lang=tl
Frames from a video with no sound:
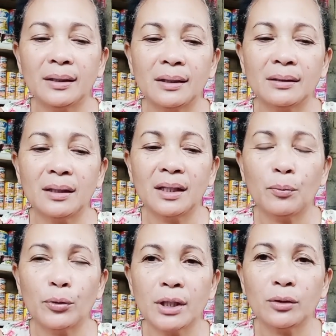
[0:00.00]
na
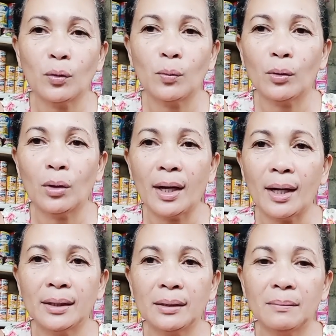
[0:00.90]
dinideposito mo
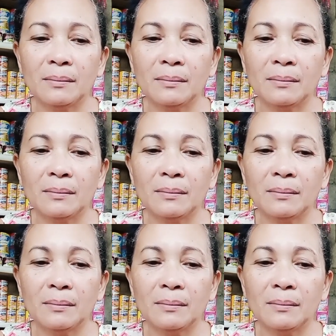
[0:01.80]
kahit